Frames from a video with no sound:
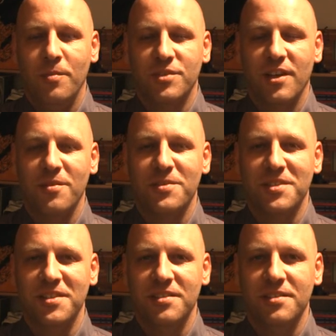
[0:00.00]
Pozdrawiam
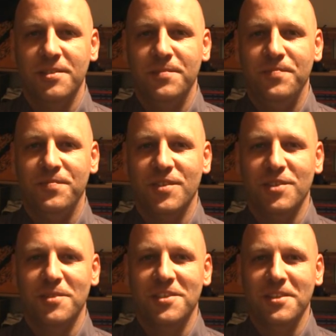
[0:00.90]
serdecznie, do
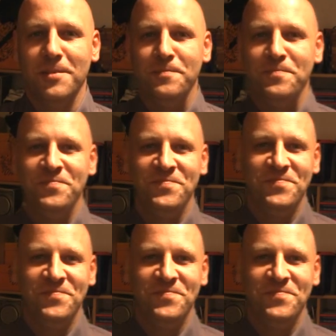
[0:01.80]
zobaczenia.